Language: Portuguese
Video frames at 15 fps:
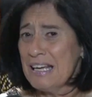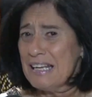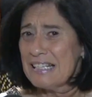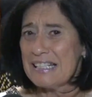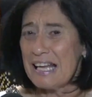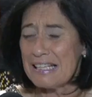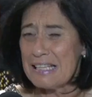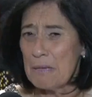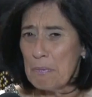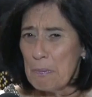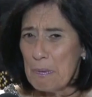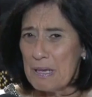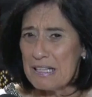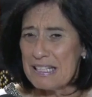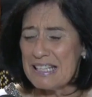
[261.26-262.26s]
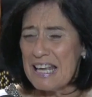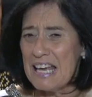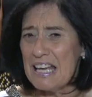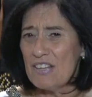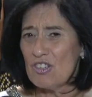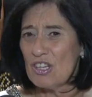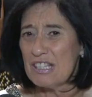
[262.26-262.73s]
está sempre
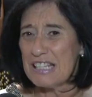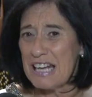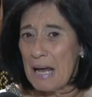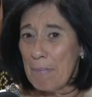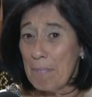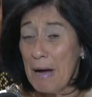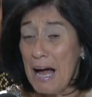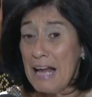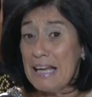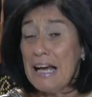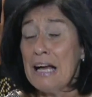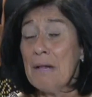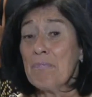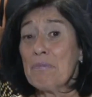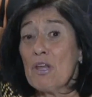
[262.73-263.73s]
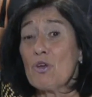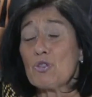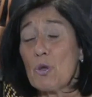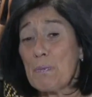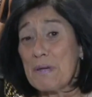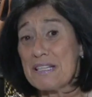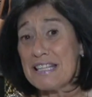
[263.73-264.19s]
presente, trabalha. Eu
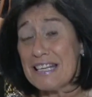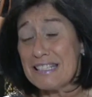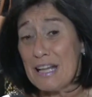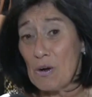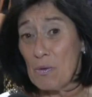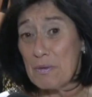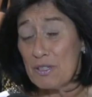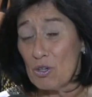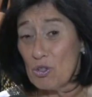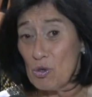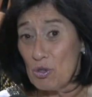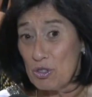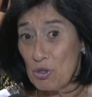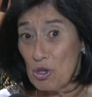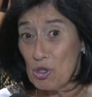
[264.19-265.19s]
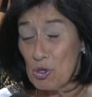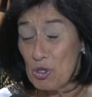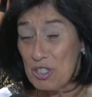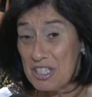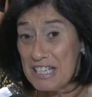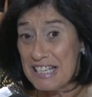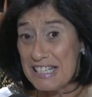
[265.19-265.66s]
sou presidente da Comissão de Constituição e
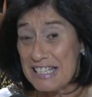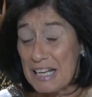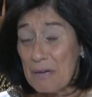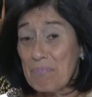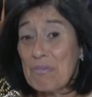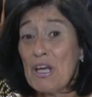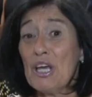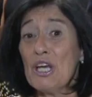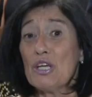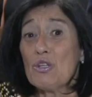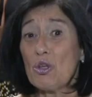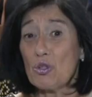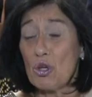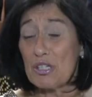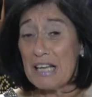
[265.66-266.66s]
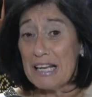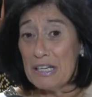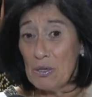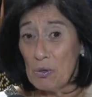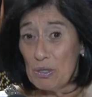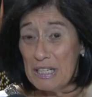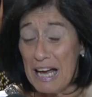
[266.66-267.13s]
Justiça. O doutor
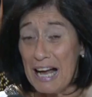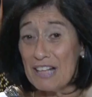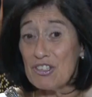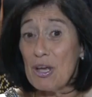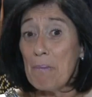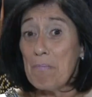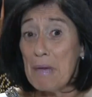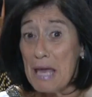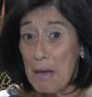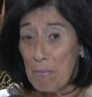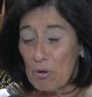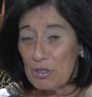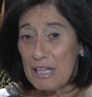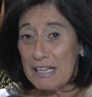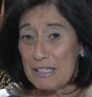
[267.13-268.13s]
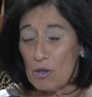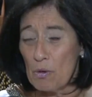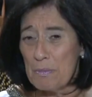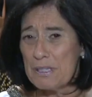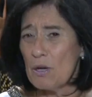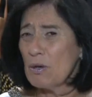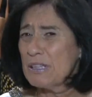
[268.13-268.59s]
Salim Curiati é membro dessa
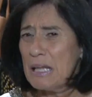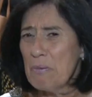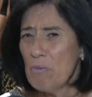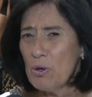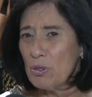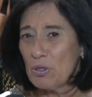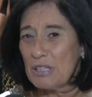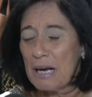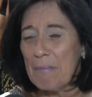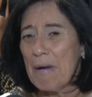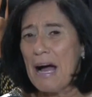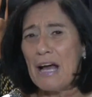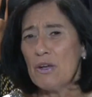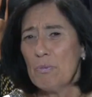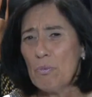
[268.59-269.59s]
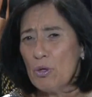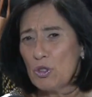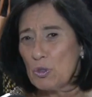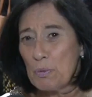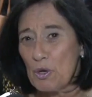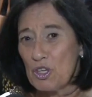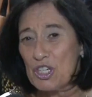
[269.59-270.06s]
comissão, que tem muito trabalho,
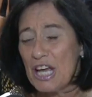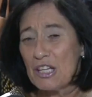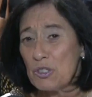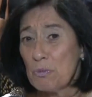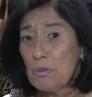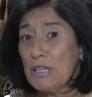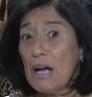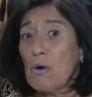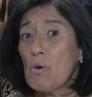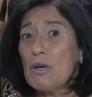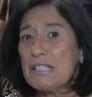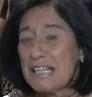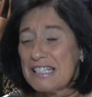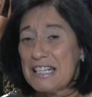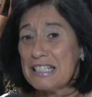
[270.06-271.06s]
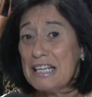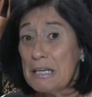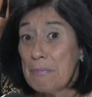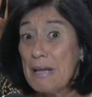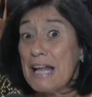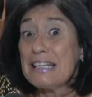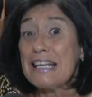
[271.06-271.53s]
muitos projetos, muita coisa a ser
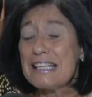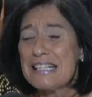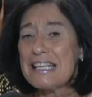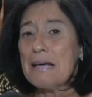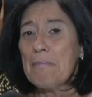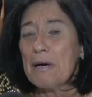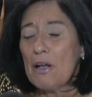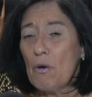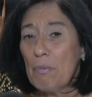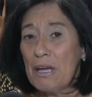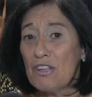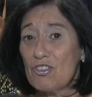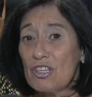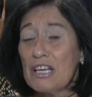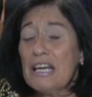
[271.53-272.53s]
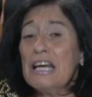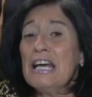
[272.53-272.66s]
deliberada semanalmente.